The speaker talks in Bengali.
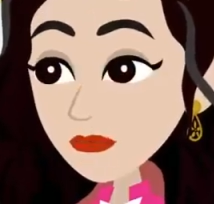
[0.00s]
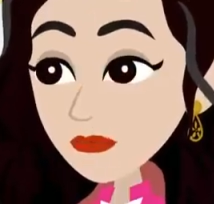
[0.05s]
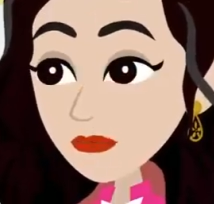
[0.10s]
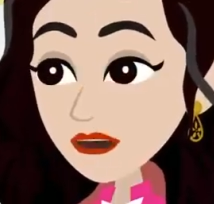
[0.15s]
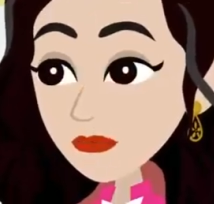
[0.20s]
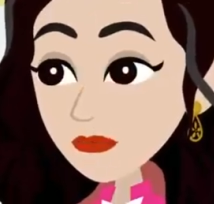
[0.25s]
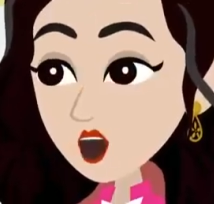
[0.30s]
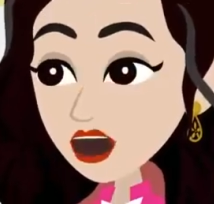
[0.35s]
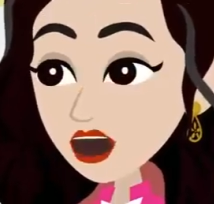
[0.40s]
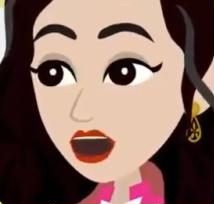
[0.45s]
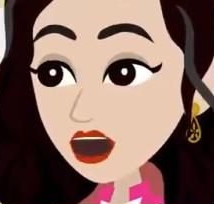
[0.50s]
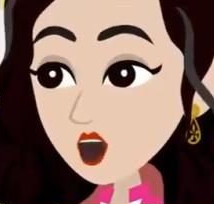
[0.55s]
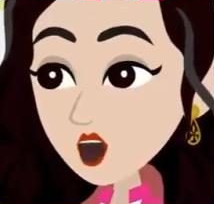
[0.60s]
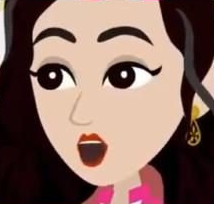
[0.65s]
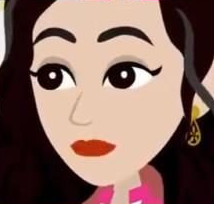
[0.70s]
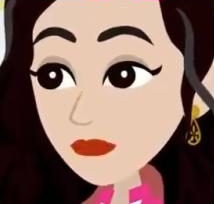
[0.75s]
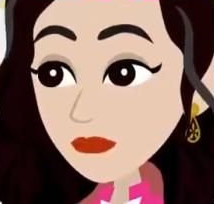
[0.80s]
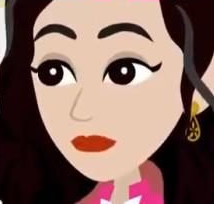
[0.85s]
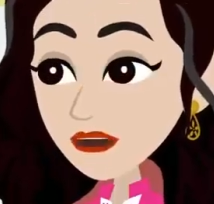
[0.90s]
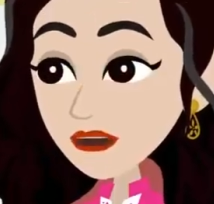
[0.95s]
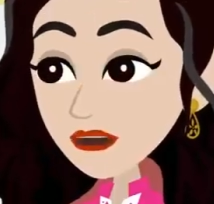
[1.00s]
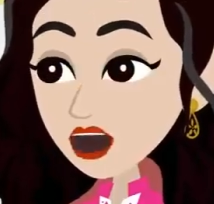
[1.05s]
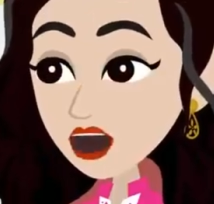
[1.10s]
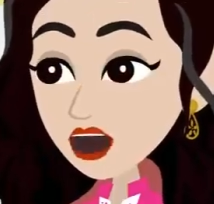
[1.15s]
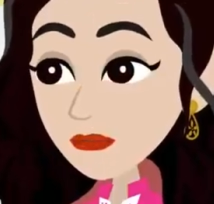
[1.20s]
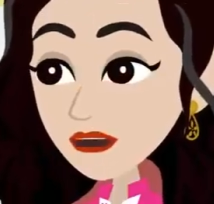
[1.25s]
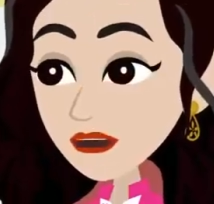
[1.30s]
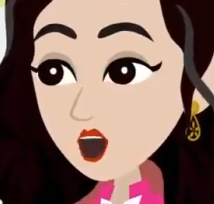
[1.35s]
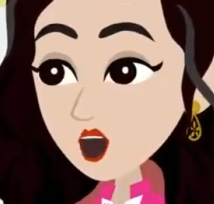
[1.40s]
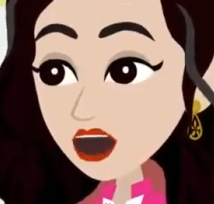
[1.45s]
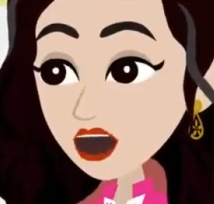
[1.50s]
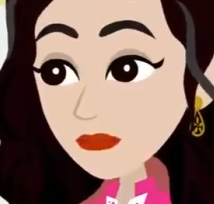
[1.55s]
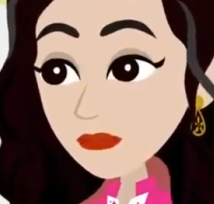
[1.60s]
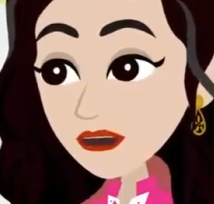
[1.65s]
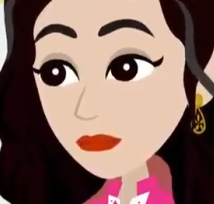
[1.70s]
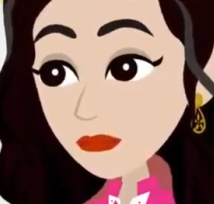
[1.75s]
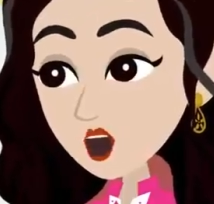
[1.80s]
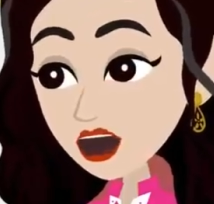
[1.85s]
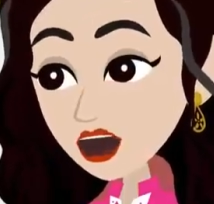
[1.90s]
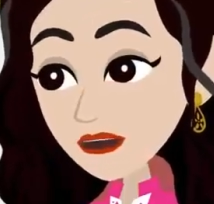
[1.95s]
তখন থেকেই আমি নিজে
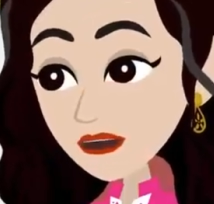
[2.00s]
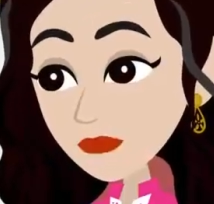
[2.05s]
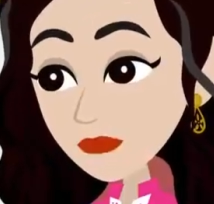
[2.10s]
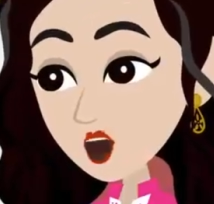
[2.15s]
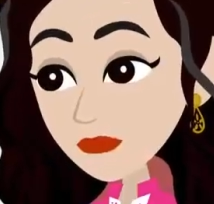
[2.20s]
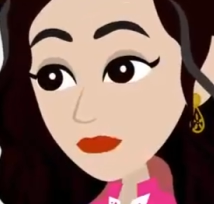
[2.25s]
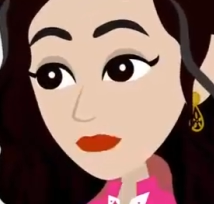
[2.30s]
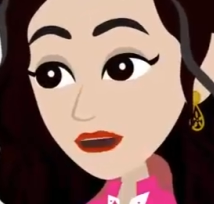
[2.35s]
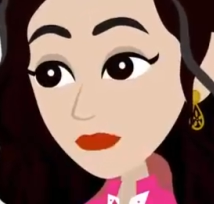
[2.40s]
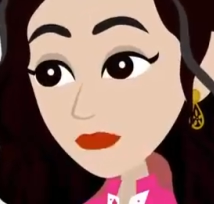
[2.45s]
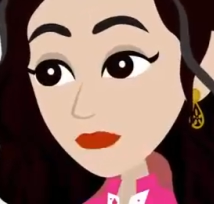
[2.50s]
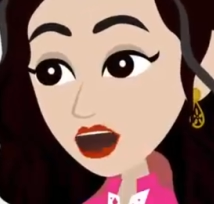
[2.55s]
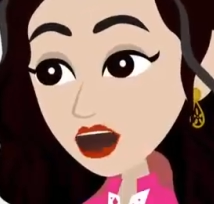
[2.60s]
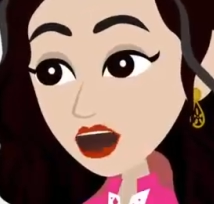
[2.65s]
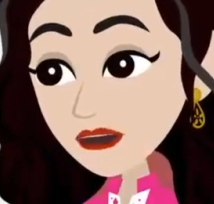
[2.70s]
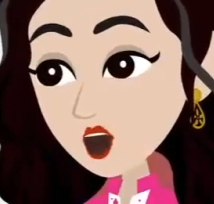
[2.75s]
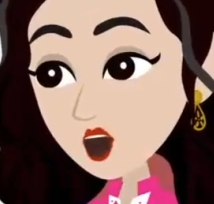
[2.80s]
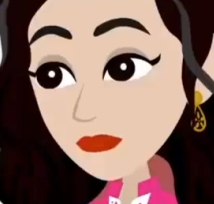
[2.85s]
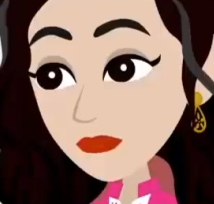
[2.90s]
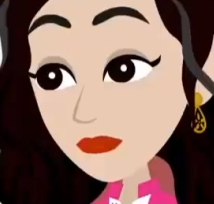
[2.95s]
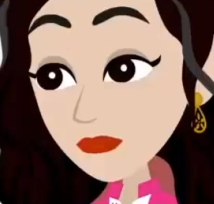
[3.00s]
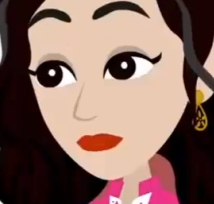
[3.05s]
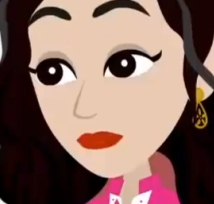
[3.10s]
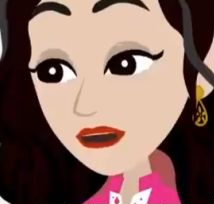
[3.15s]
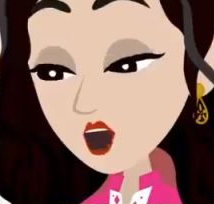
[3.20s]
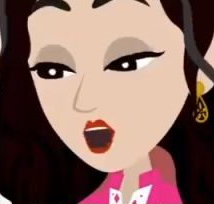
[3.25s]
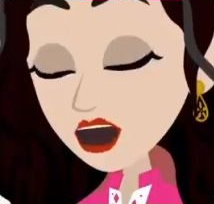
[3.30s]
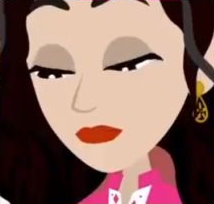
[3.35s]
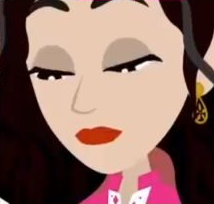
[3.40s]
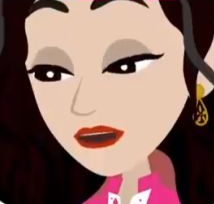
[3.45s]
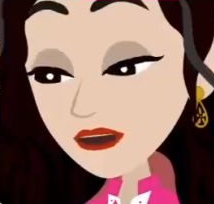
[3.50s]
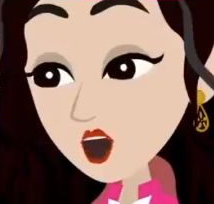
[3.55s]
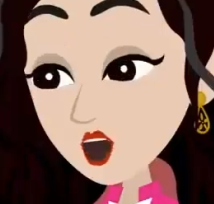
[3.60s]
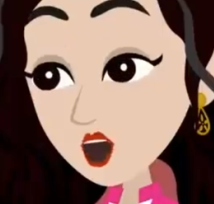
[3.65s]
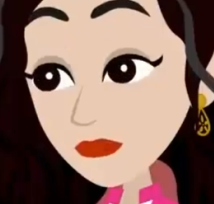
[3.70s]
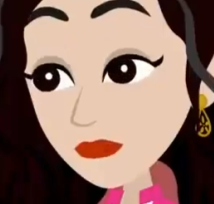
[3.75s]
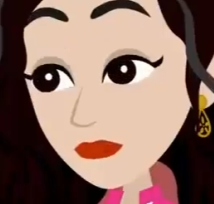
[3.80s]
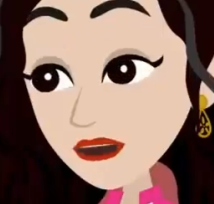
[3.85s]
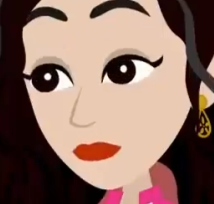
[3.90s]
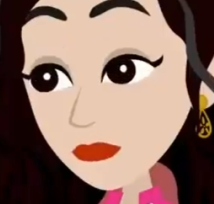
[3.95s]
নিজের কাজ করতাম আর আমাদের
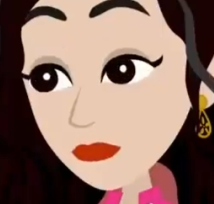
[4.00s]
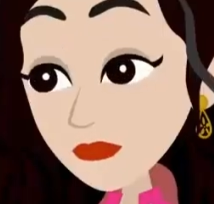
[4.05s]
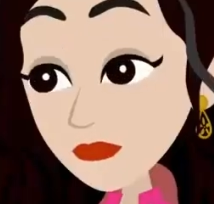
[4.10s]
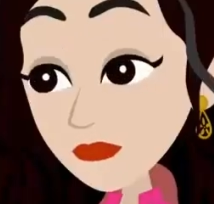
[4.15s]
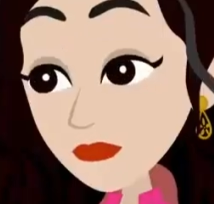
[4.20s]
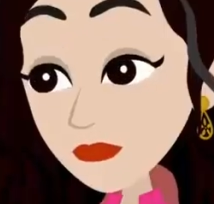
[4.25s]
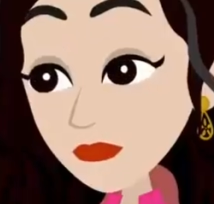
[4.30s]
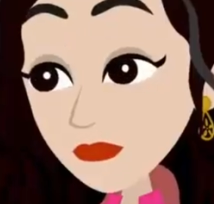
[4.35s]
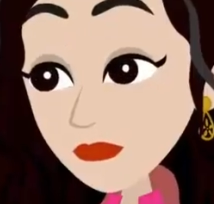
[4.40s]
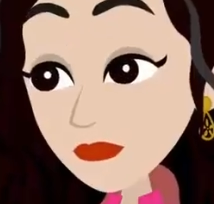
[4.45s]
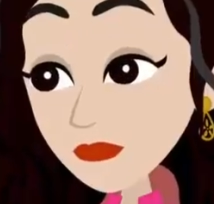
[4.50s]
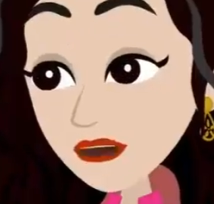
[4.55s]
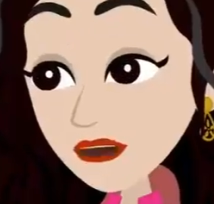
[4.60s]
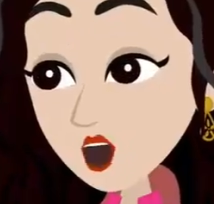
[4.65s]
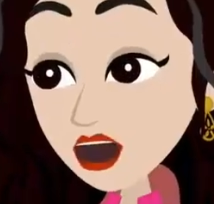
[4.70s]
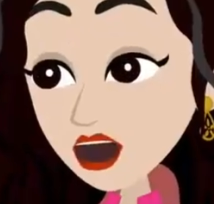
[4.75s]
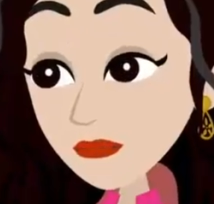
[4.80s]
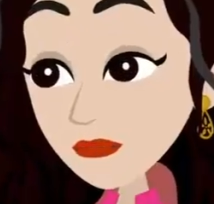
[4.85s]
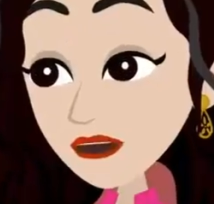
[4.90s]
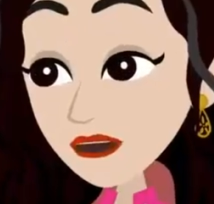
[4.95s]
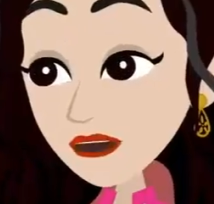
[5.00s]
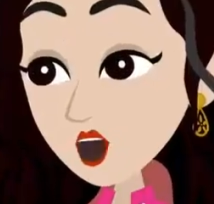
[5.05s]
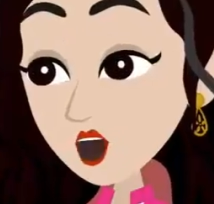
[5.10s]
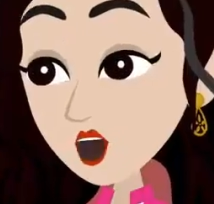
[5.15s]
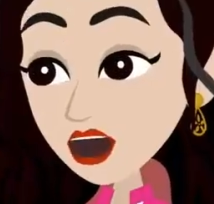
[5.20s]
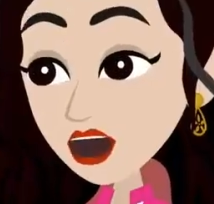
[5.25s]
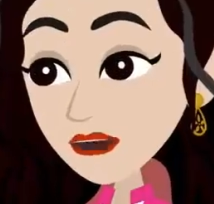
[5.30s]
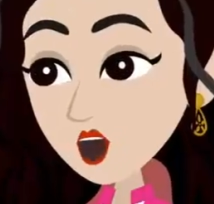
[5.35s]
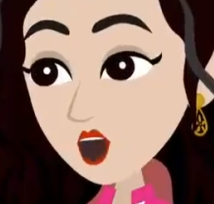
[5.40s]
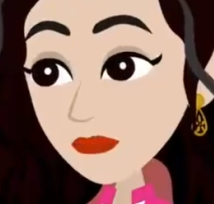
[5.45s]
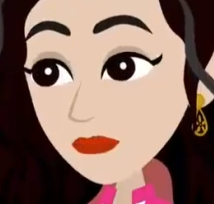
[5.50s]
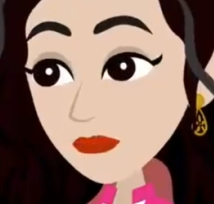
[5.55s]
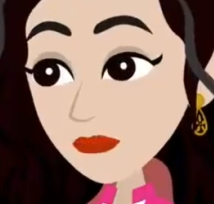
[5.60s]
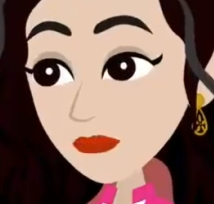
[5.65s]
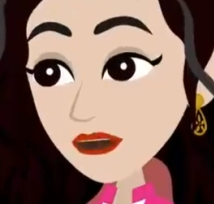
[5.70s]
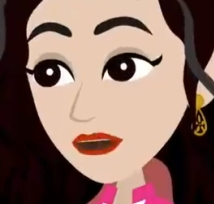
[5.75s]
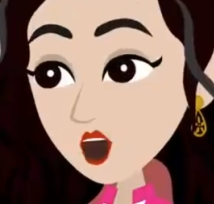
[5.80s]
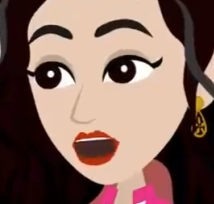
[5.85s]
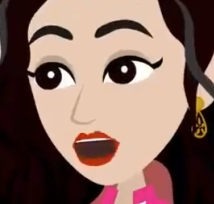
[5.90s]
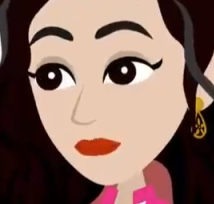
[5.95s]
বাড়ি যে কাজের লোক থাকতো তাদের কাছ
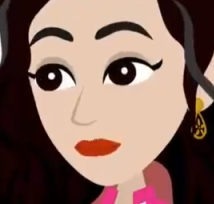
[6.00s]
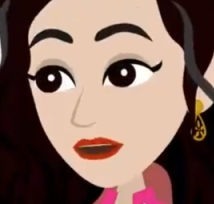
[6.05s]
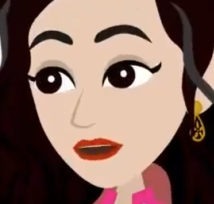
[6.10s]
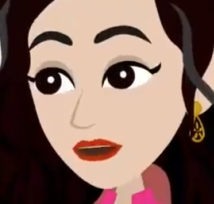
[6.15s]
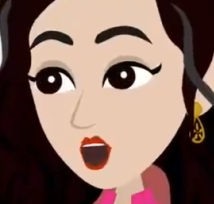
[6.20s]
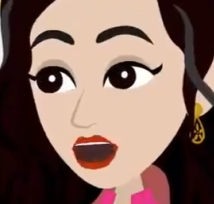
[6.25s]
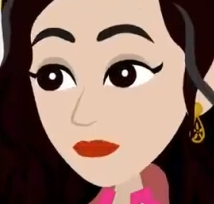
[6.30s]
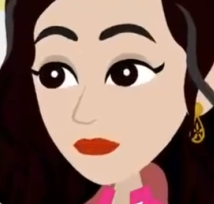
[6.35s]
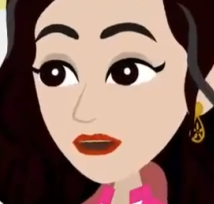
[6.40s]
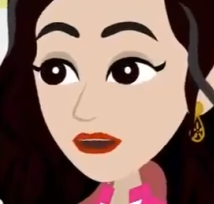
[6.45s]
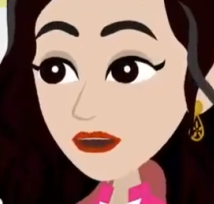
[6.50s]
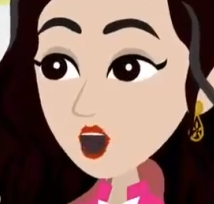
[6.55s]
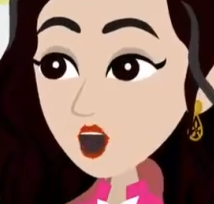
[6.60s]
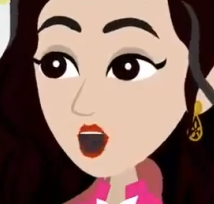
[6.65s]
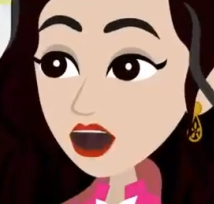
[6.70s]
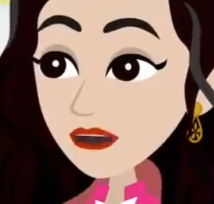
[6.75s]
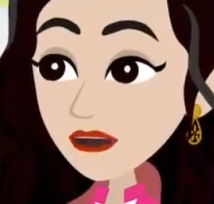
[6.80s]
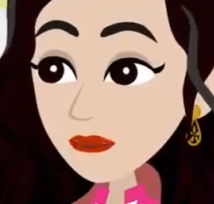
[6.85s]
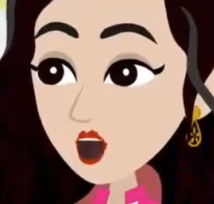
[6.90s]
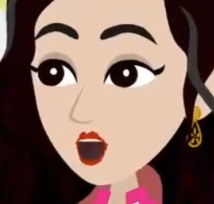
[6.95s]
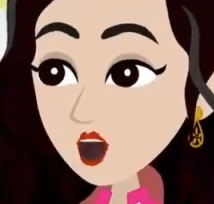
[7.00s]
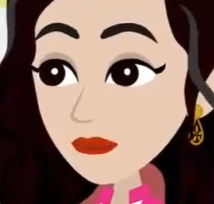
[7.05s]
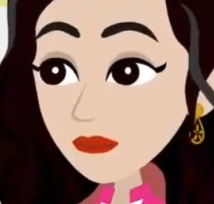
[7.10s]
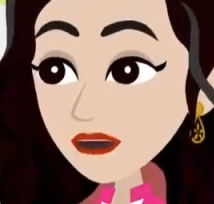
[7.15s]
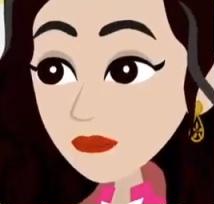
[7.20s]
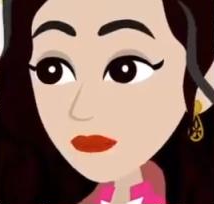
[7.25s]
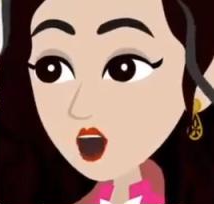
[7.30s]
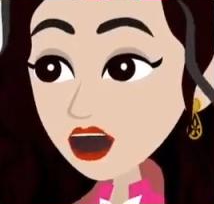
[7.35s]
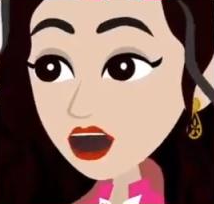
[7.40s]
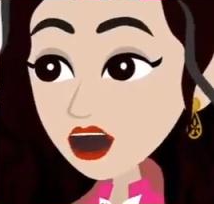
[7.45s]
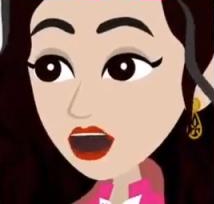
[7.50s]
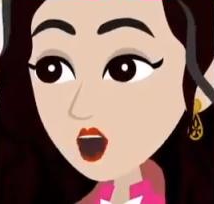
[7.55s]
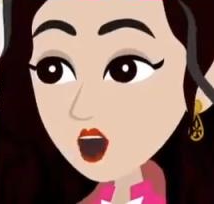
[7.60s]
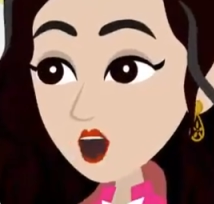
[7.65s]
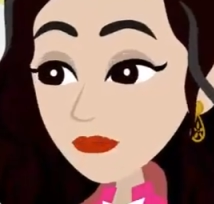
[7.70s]
থেকে আমি সমস্ত কাজ শিখতাম